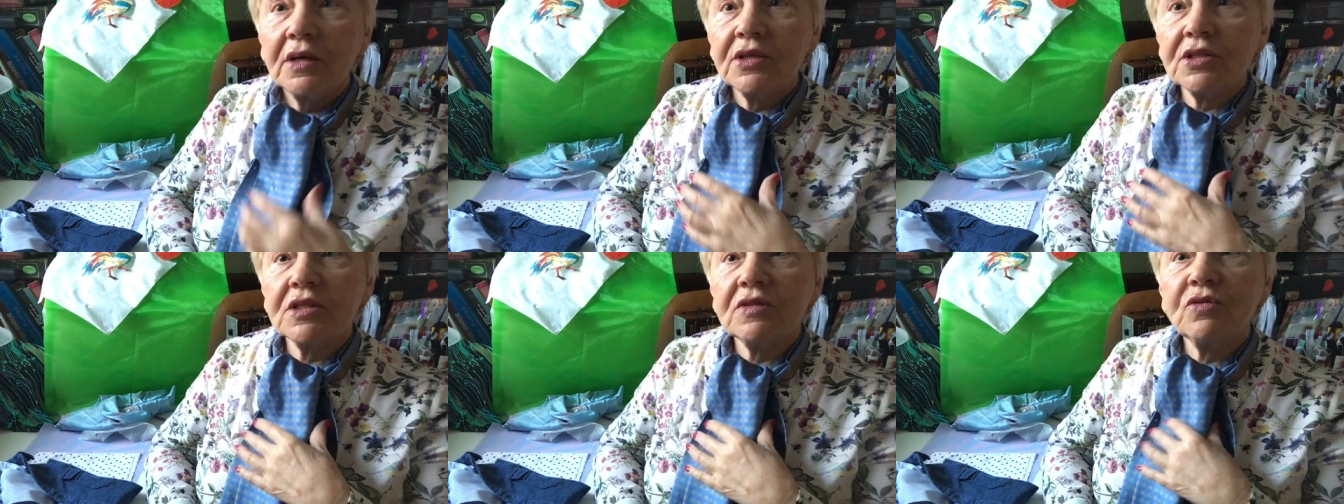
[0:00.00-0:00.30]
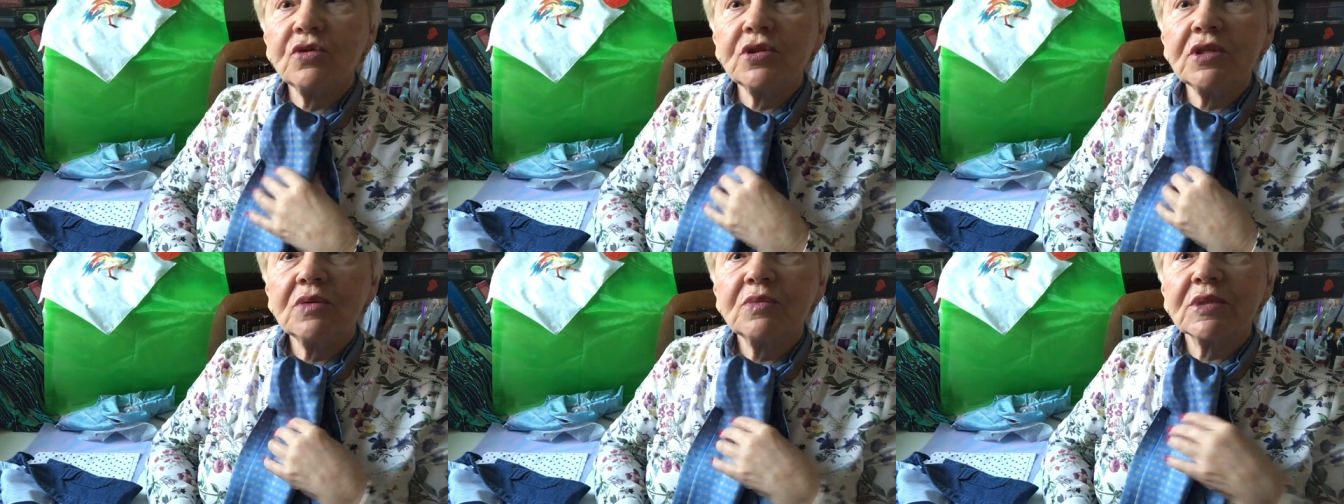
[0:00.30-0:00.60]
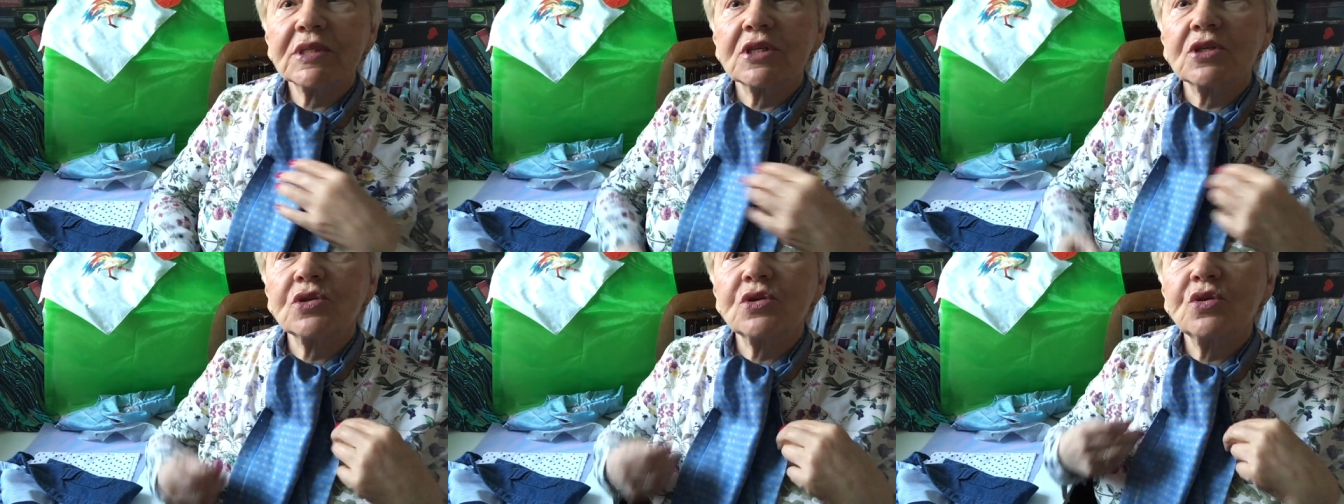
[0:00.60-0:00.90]
И сегодня
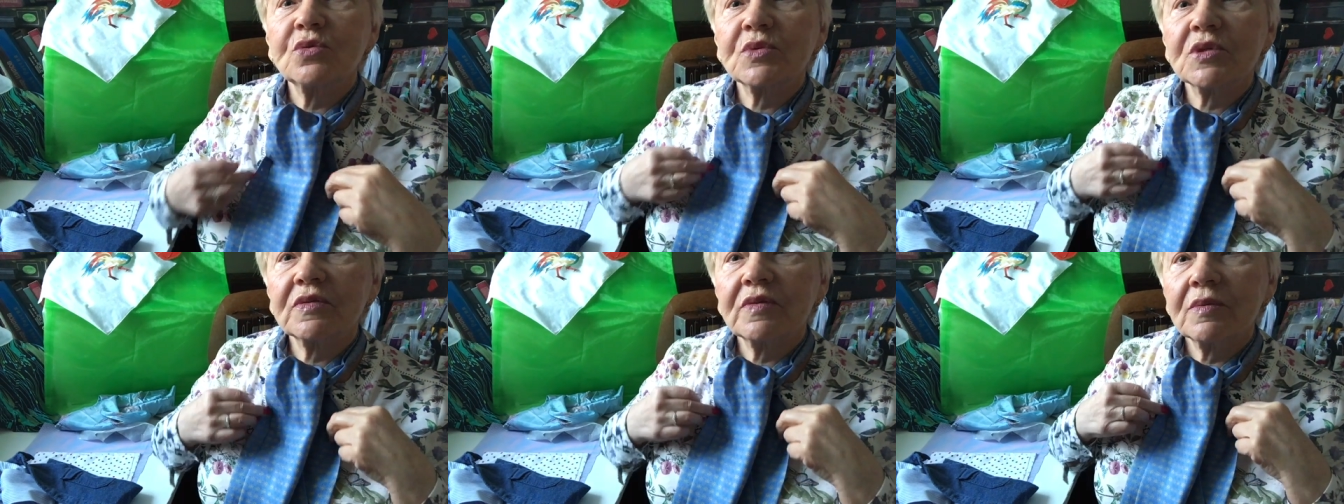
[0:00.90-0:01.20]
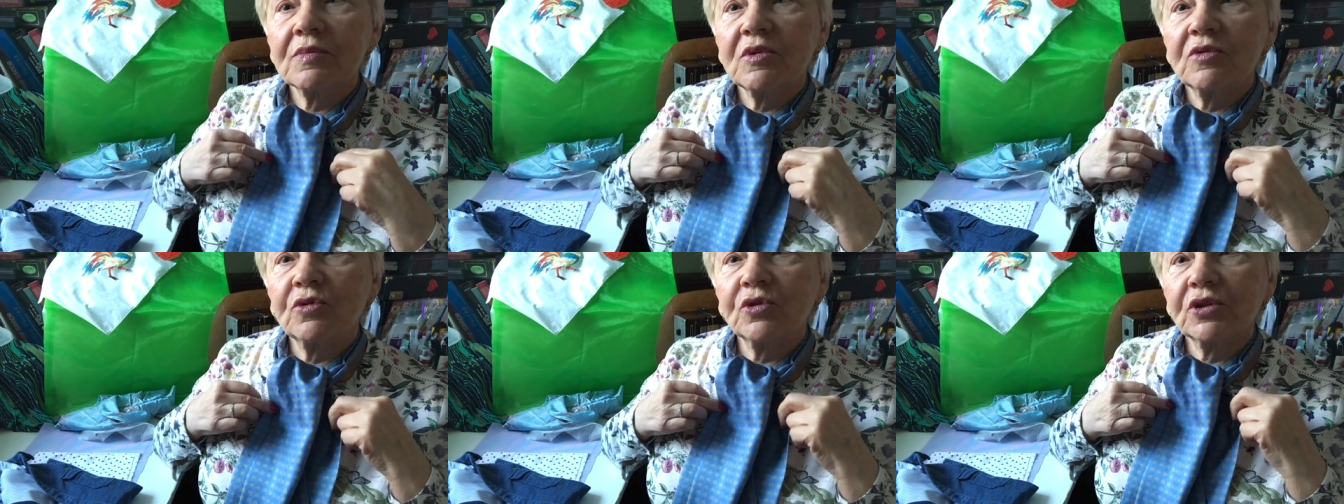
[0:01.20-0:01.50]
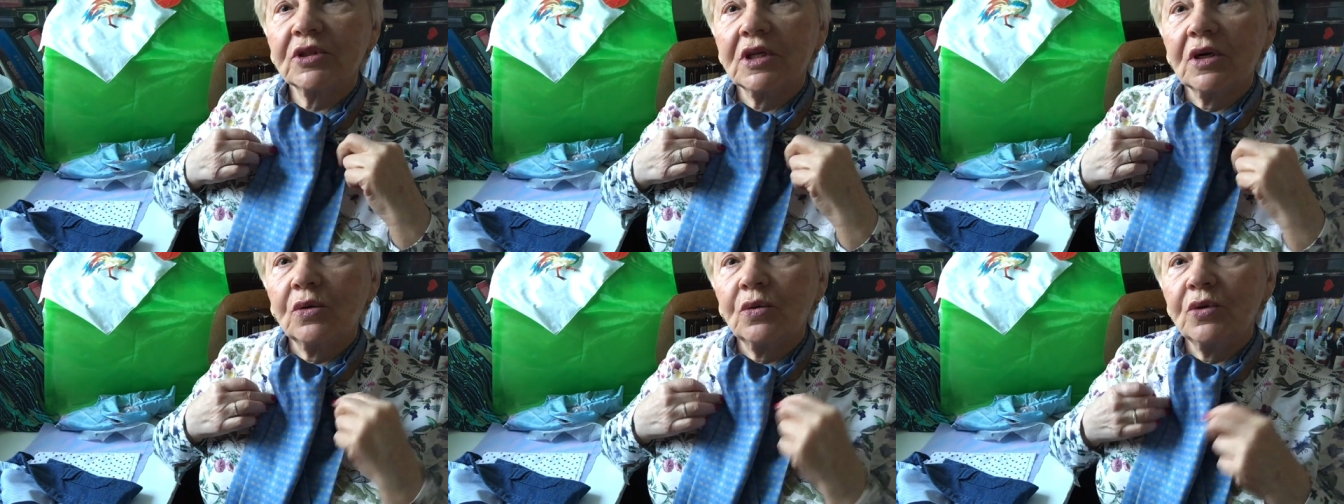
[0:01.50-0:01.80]
мы сошьем с вами
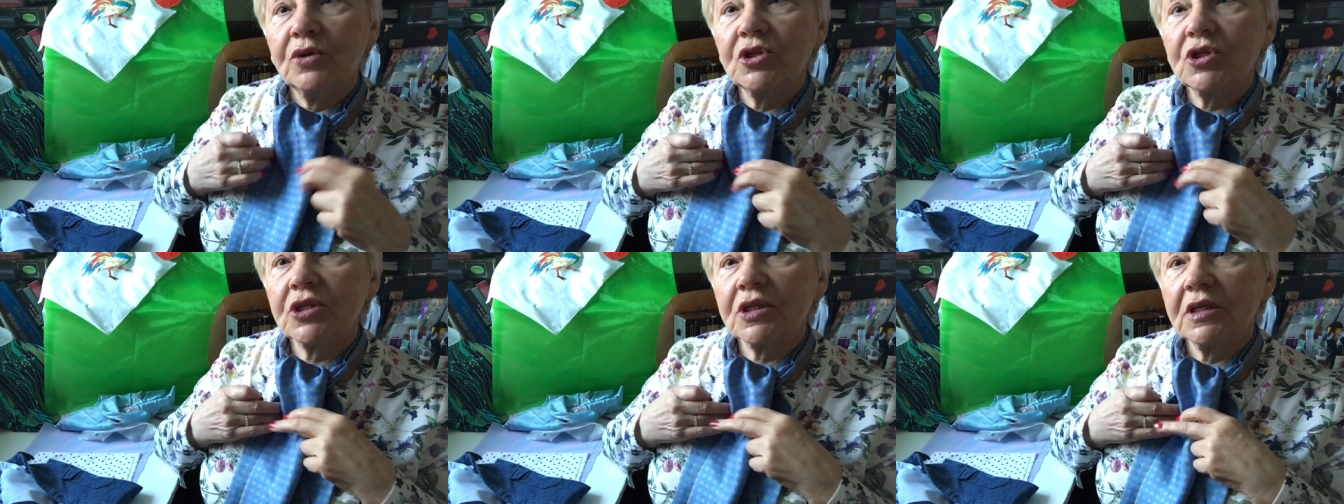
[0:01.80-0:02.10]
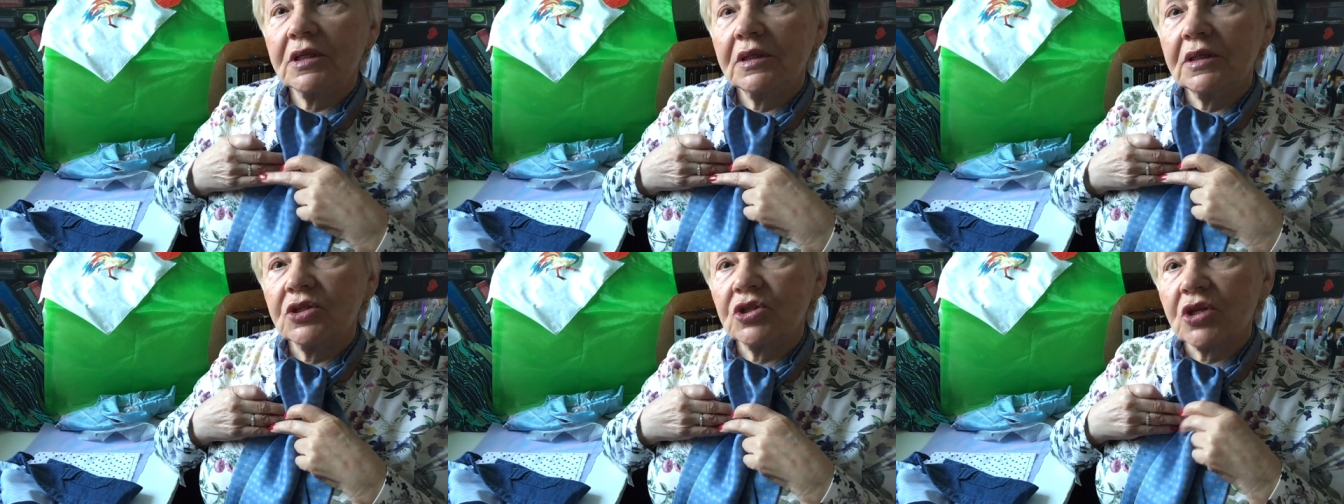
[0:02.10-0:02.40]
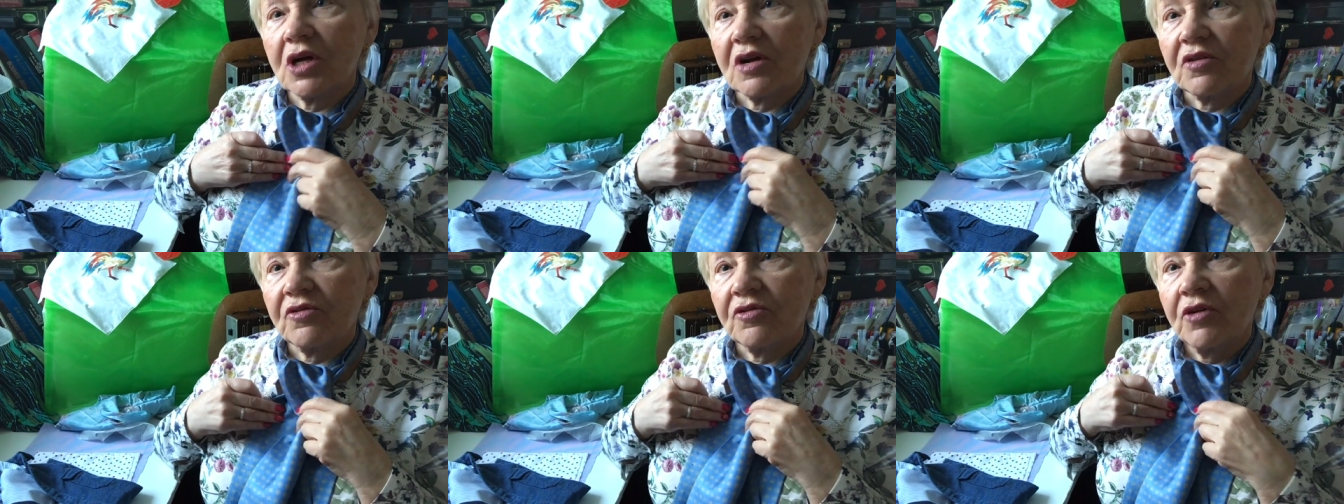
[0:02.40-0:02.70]
вот такой шейный
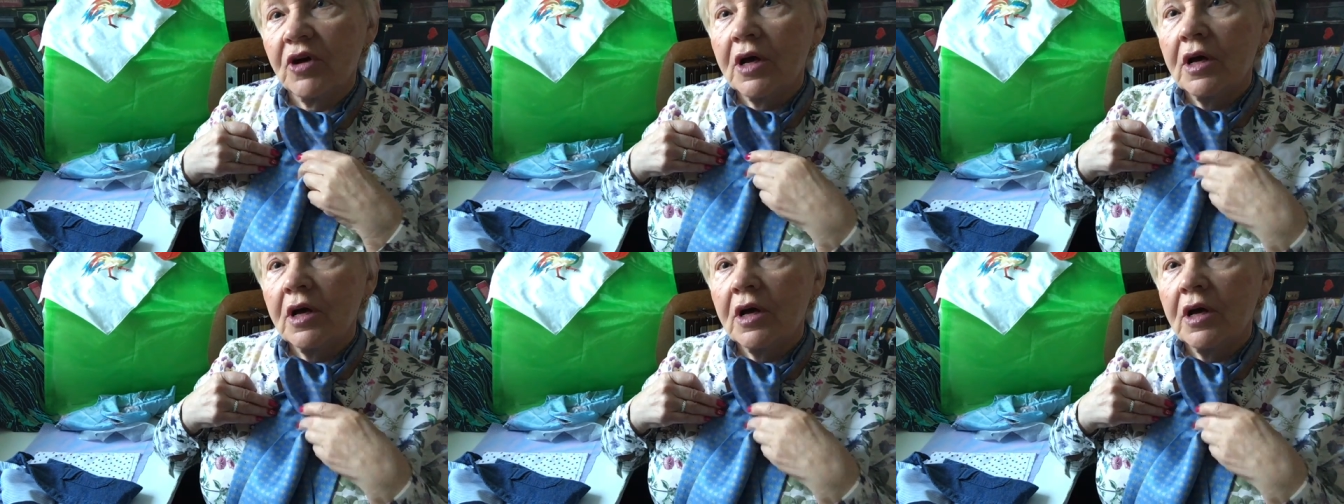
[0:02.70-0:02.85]
шарф.